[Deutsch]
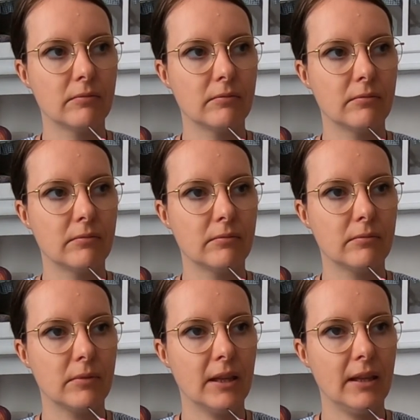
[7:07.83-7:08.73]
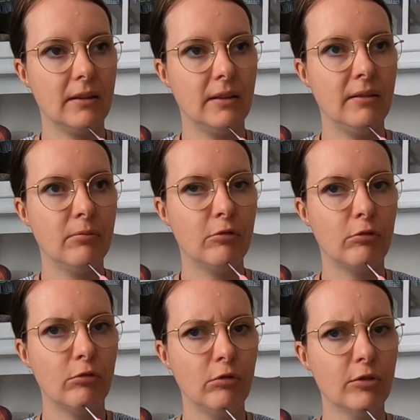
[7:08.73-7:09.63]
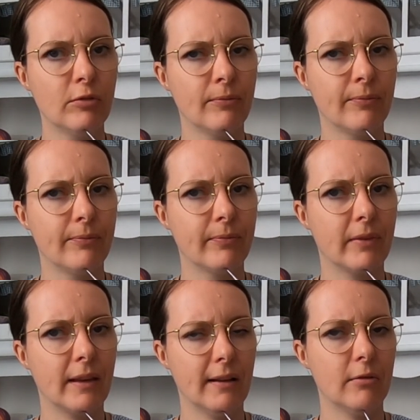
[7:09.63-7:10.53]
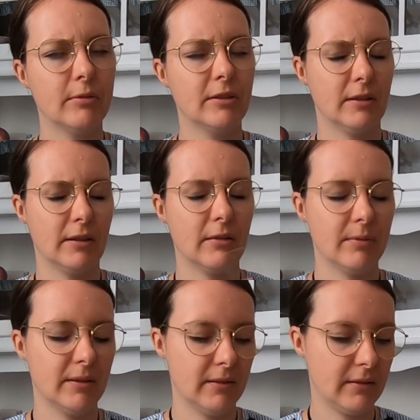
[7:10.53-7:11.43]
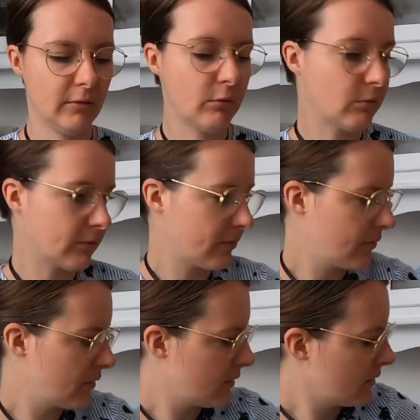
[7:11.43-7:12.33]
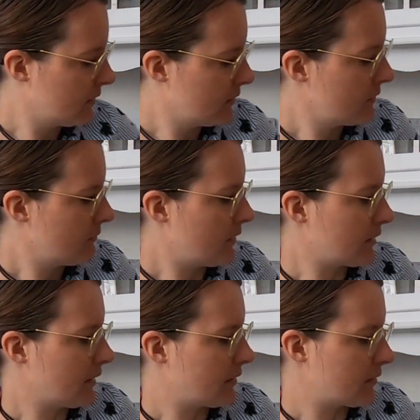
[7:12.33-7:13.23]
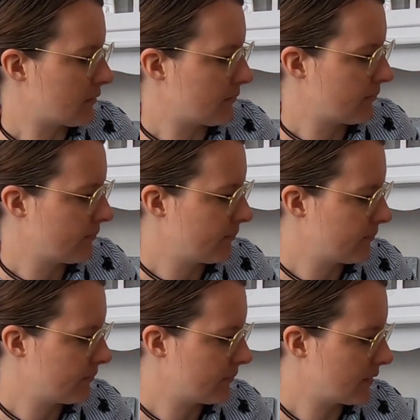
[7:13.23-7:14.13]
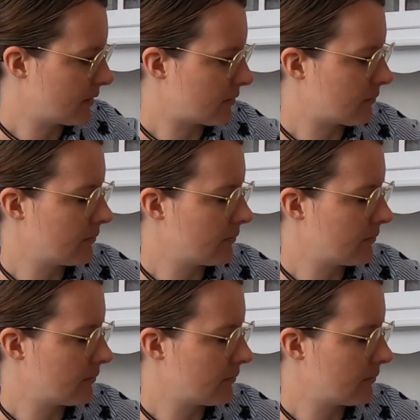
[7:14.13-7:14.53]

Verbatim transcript: mm, Etimorose, glaube ich. Ich glaube, das ist die Rose-Variante. Genau.